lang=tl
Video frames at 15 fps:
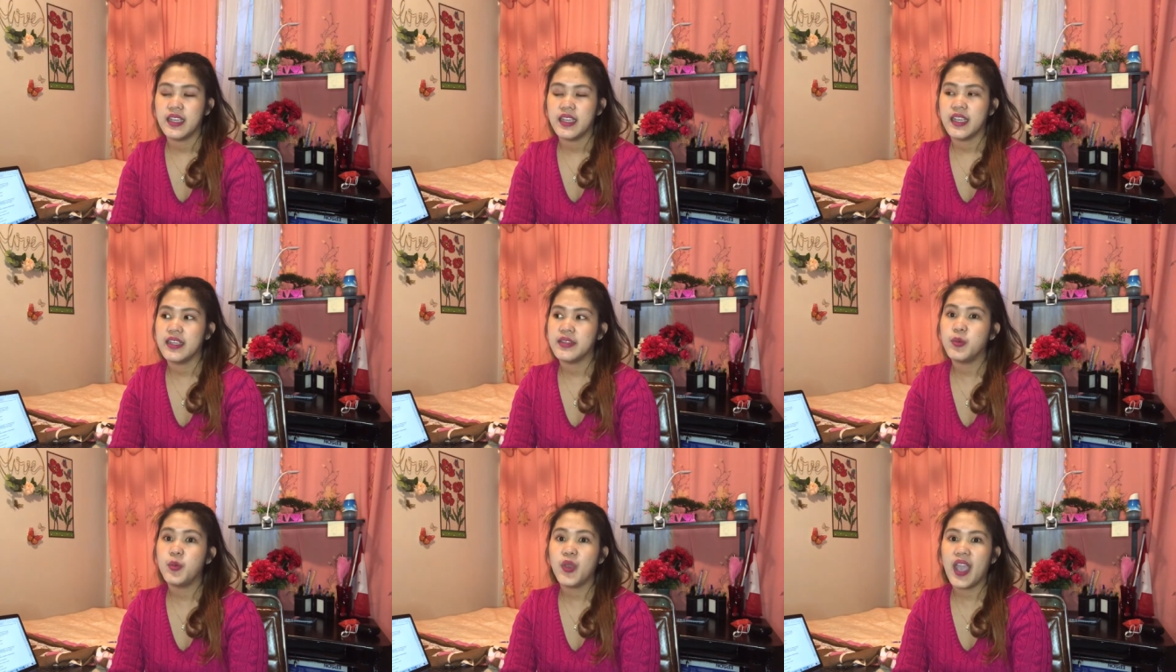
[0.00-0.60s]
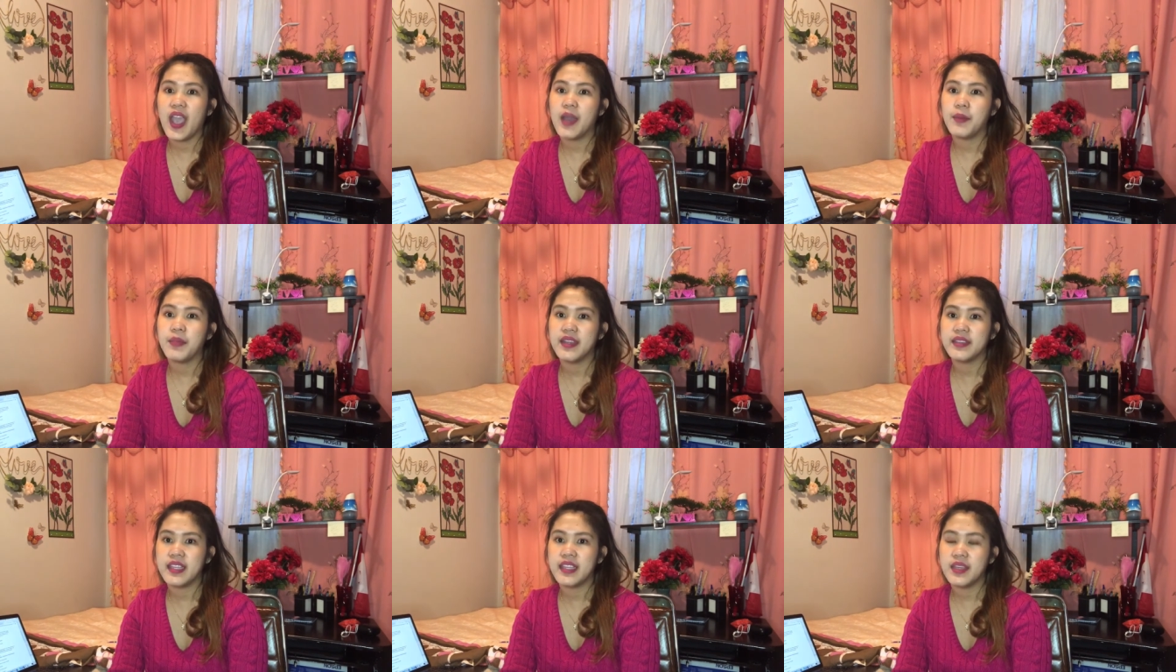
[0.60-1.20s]
and we have
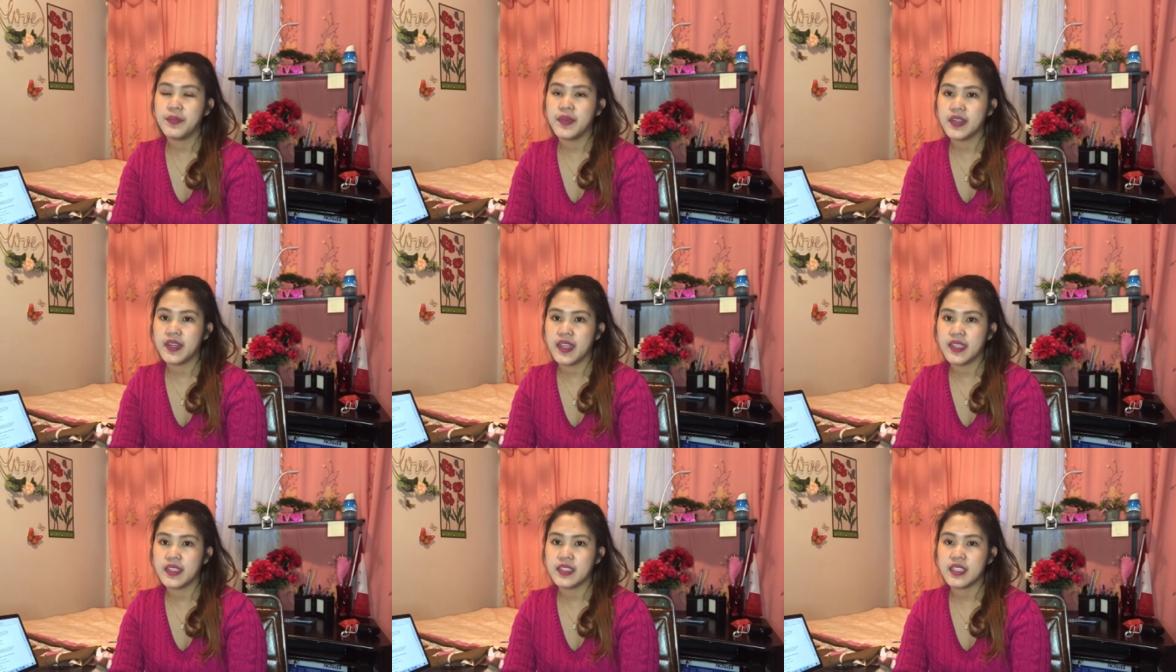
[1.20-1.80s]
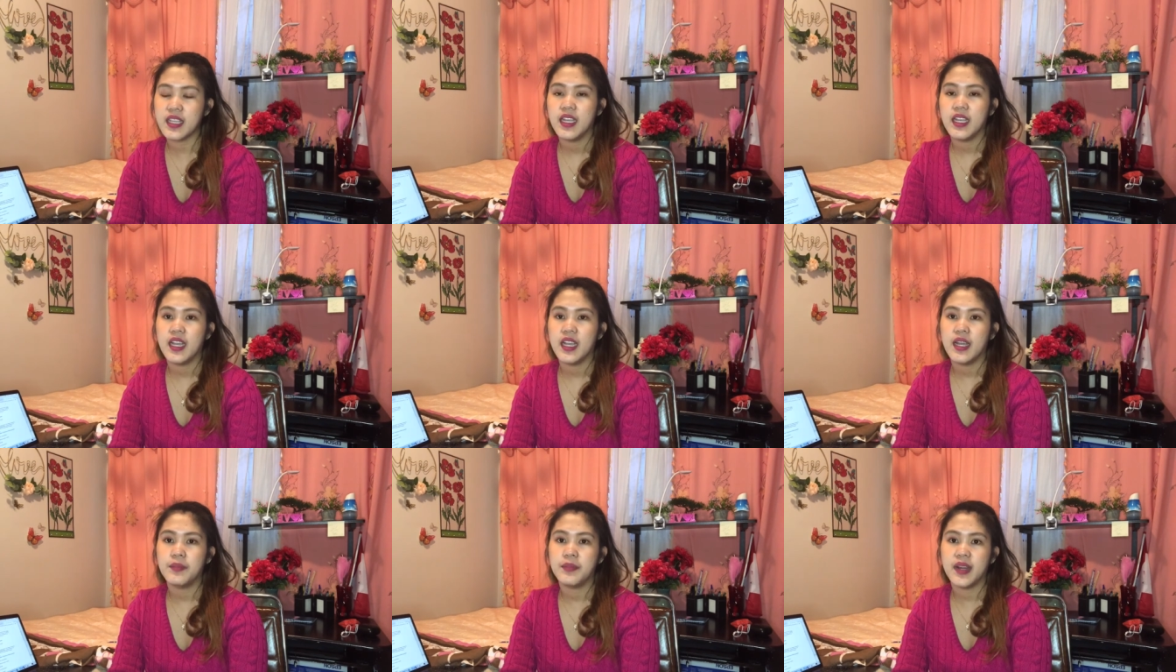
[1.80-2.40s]
a different
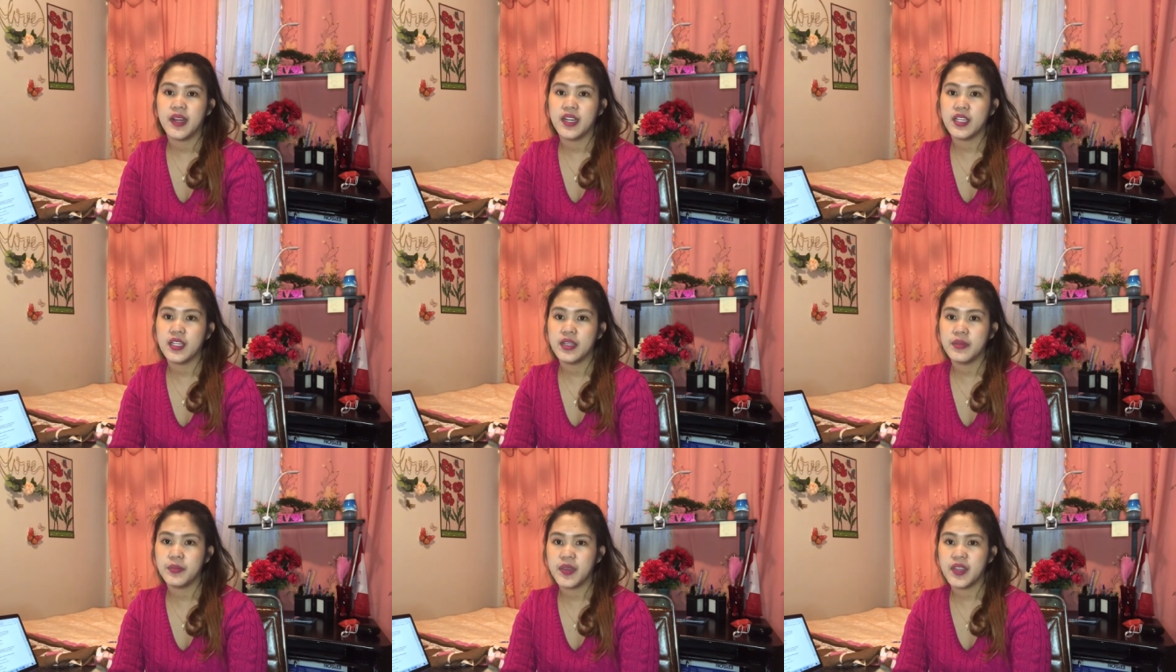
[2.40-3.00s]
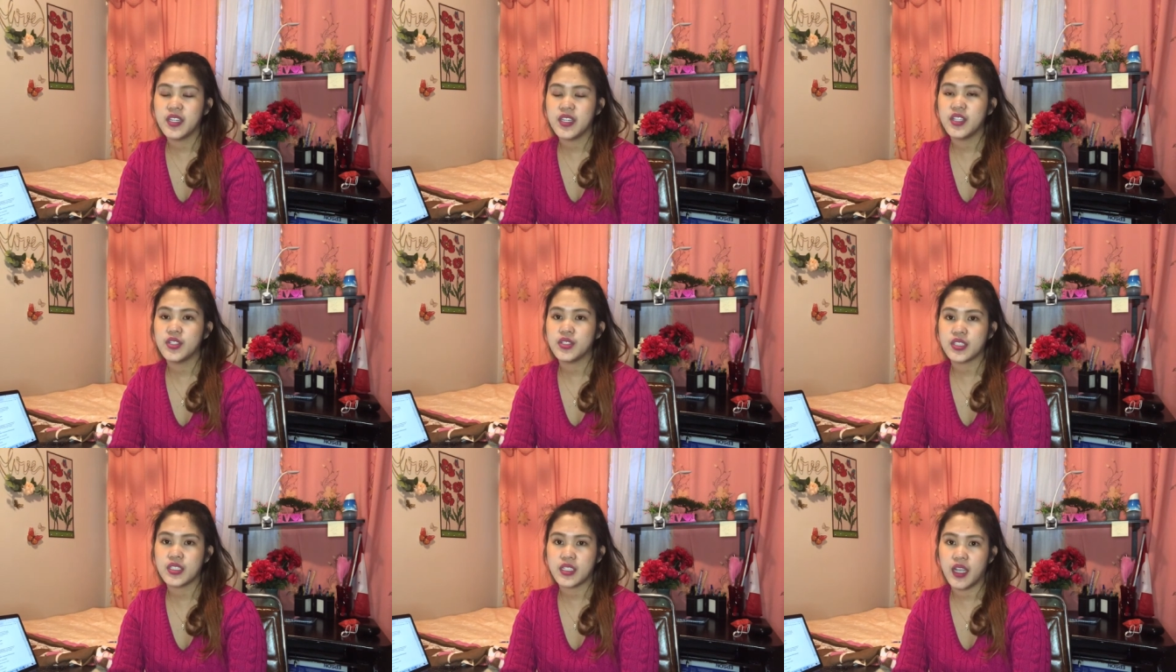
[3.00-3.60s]
uh,
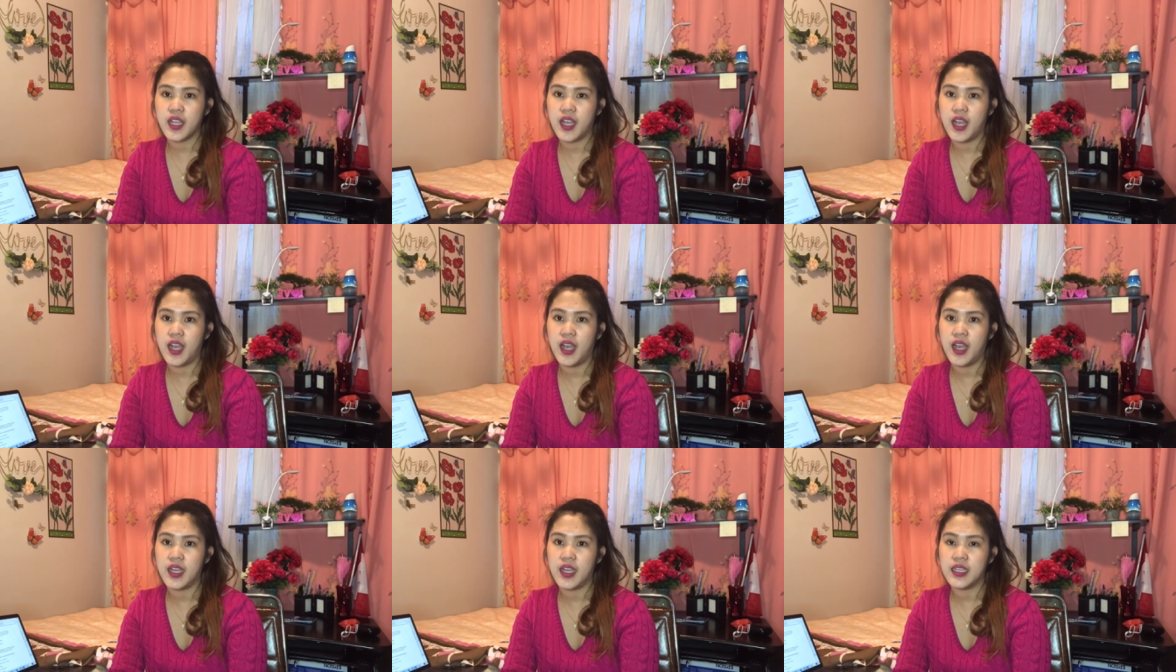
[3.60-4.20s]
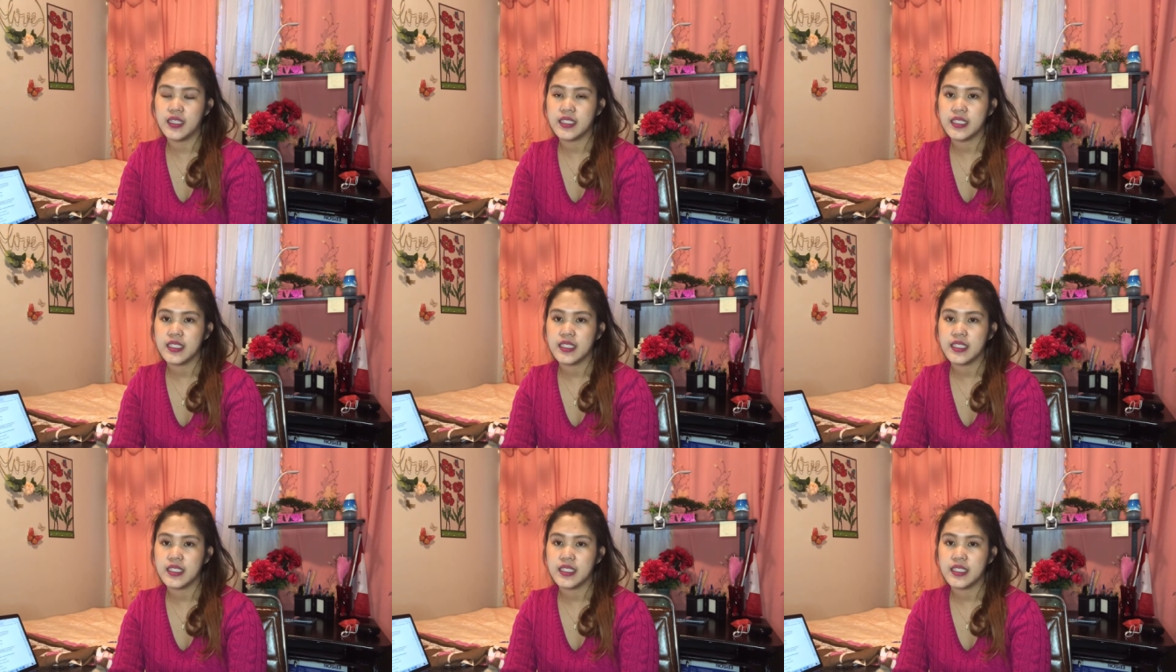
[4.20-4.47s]
various uh,